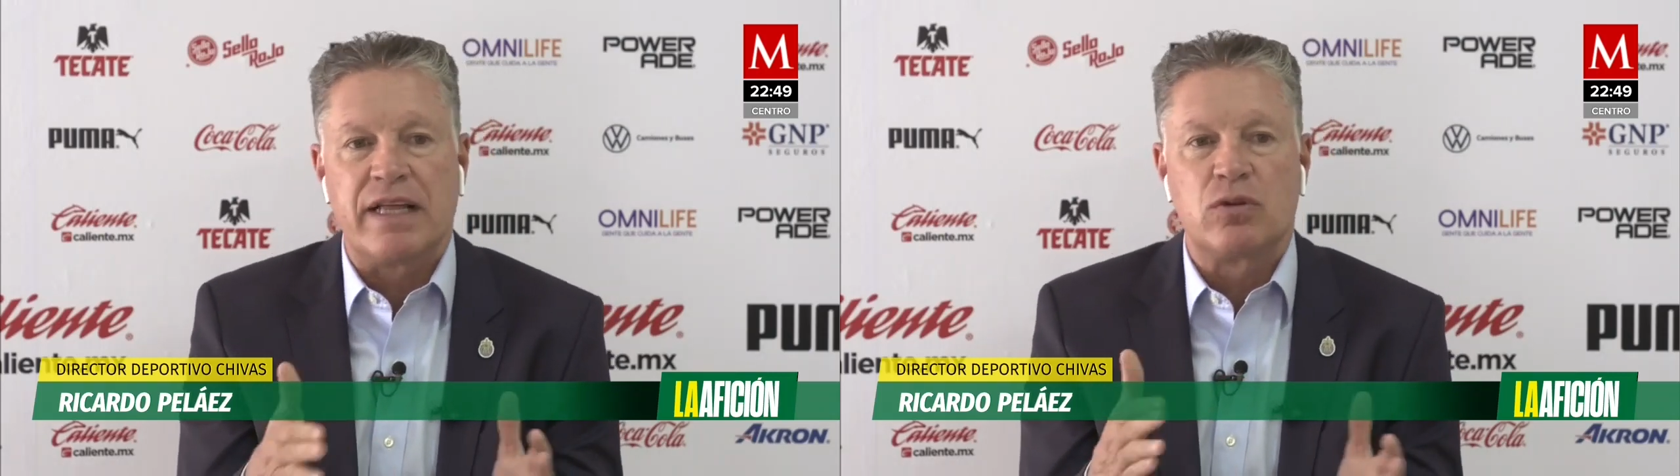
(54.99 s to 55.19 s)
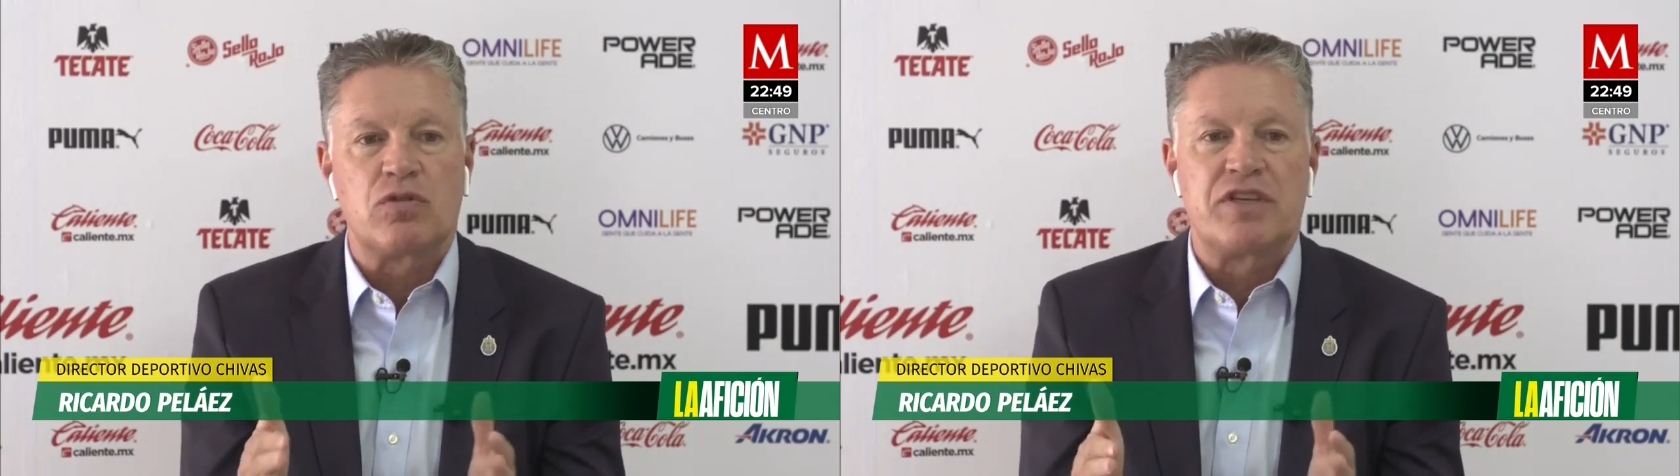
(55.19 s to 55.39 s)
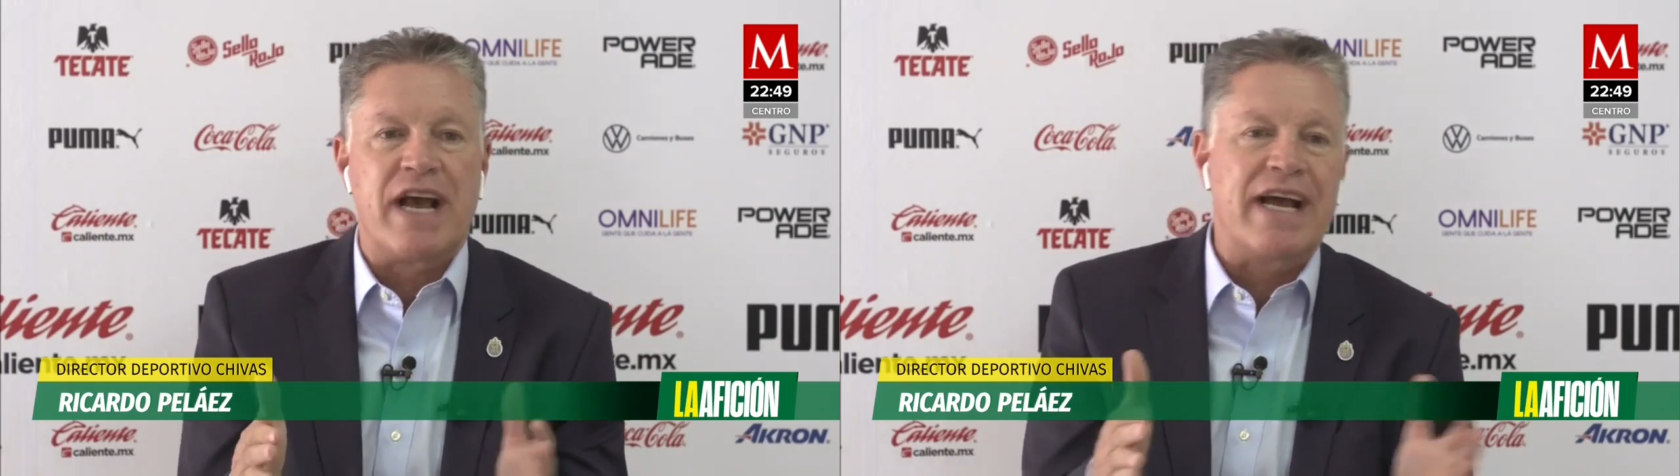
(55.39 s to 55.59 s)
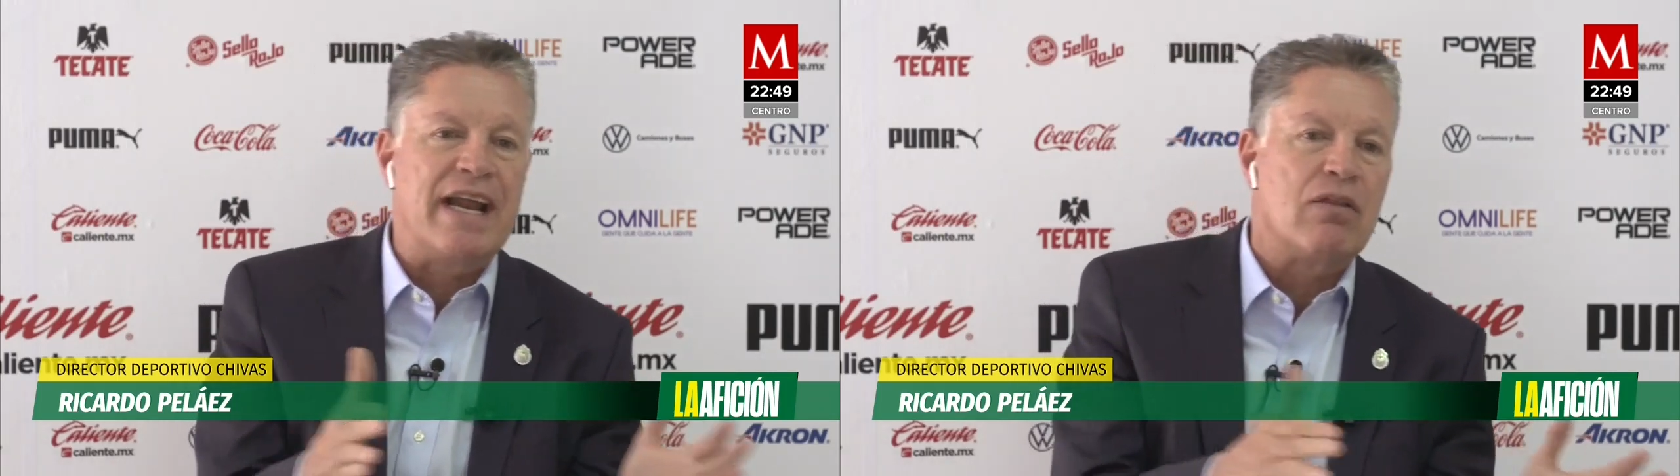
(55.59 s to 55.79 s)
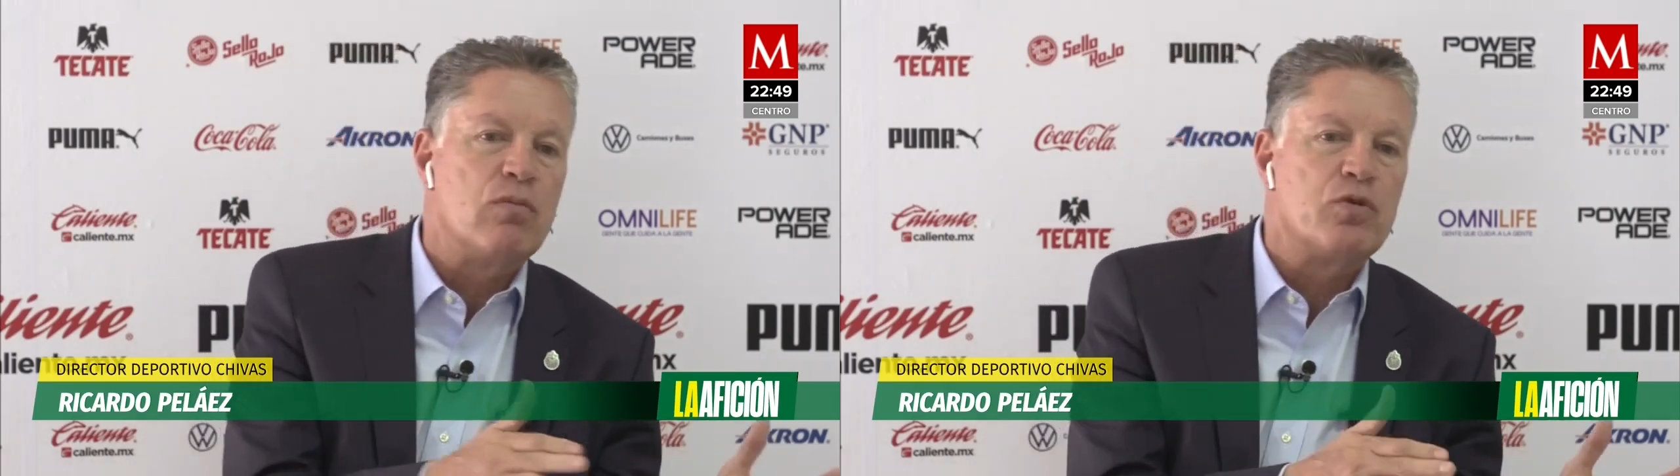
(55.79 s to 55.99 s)
tanto si ha
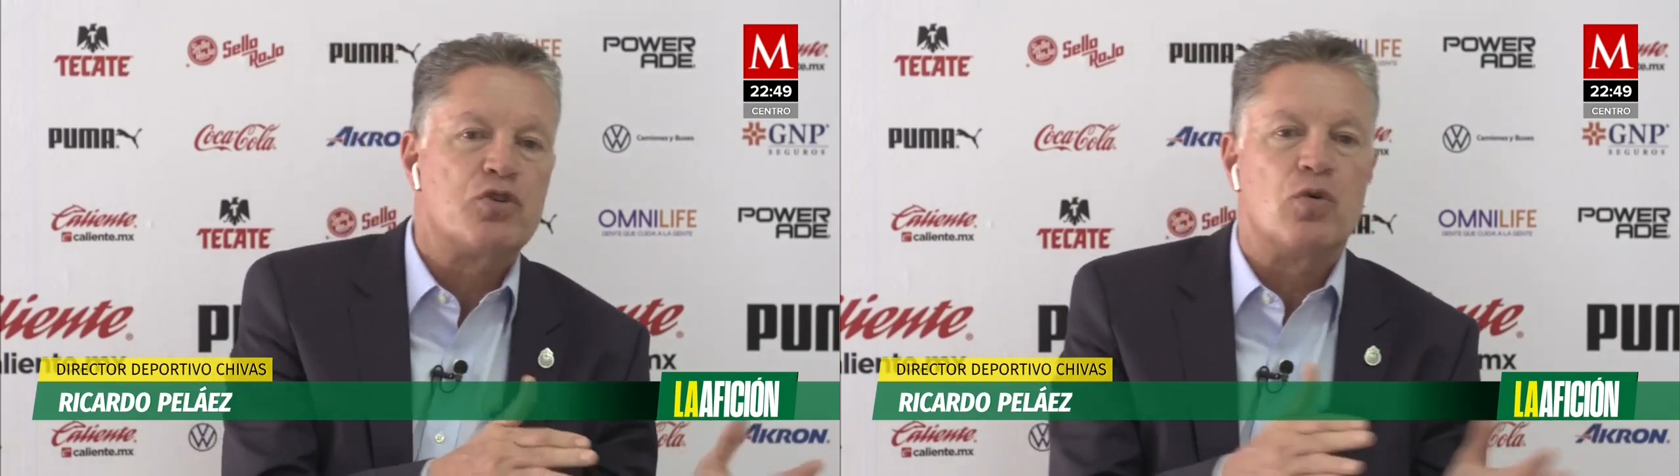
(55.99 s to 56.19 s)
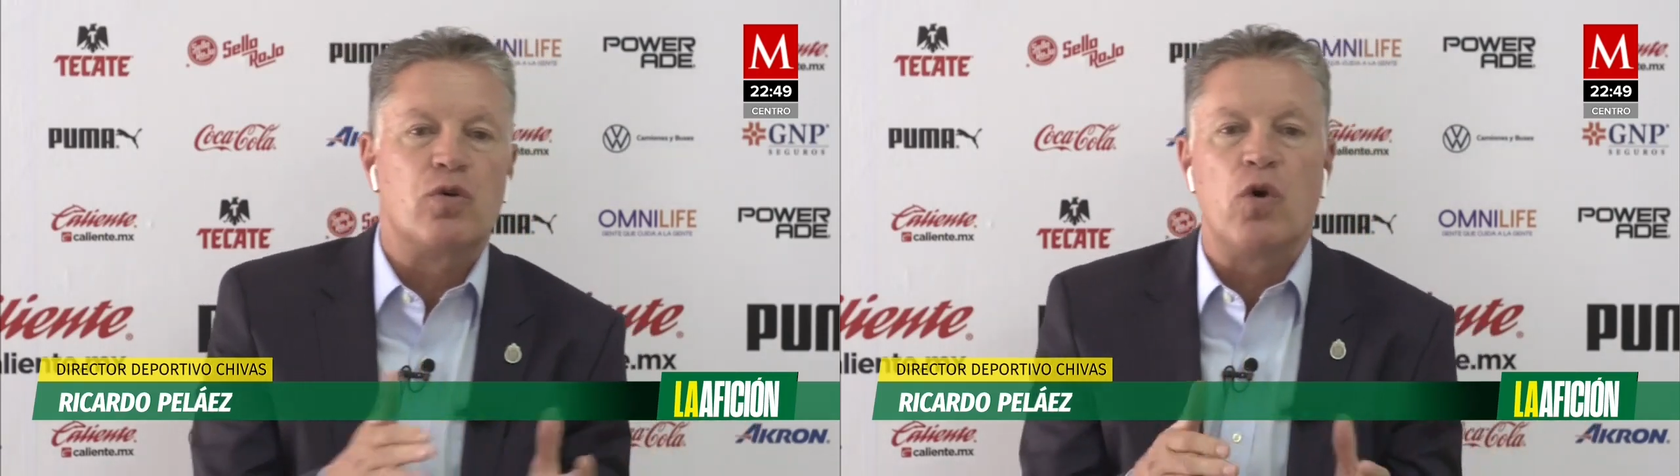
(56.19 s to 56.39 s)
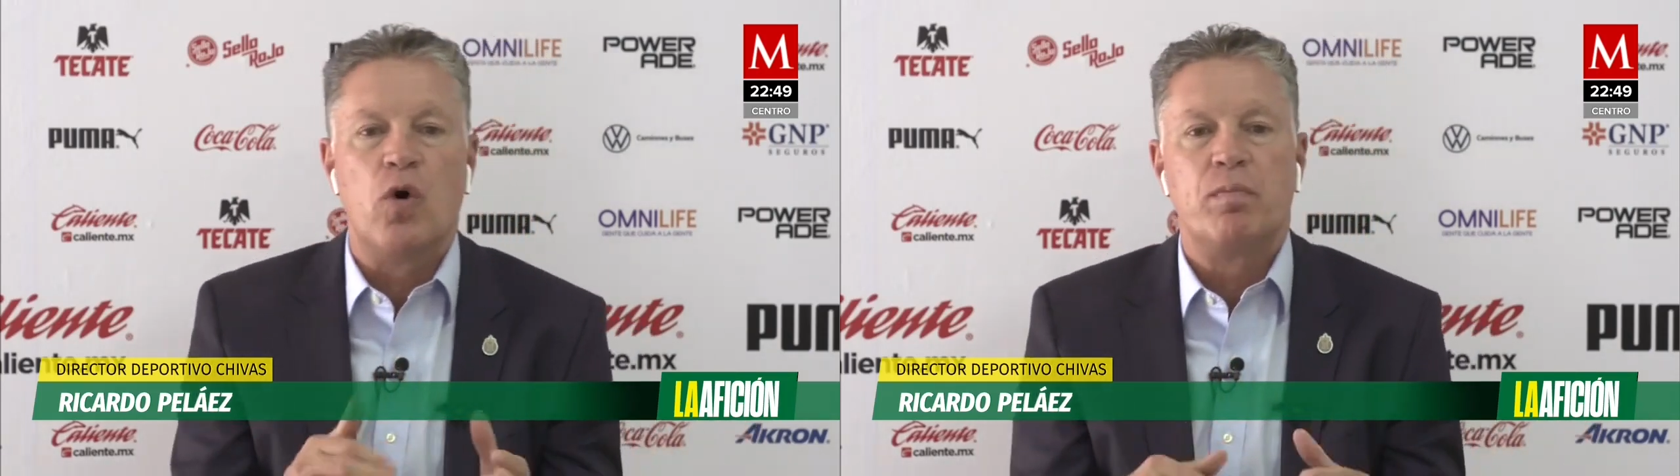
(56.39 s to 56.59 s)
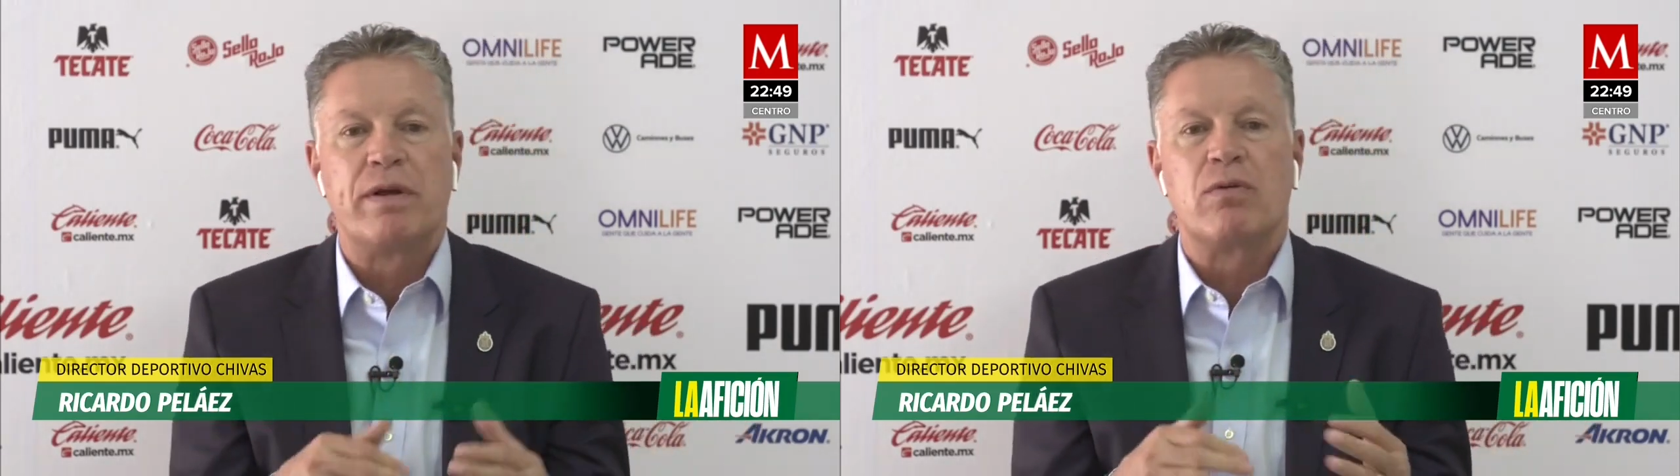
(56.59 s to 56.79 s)
ganado mucho o no,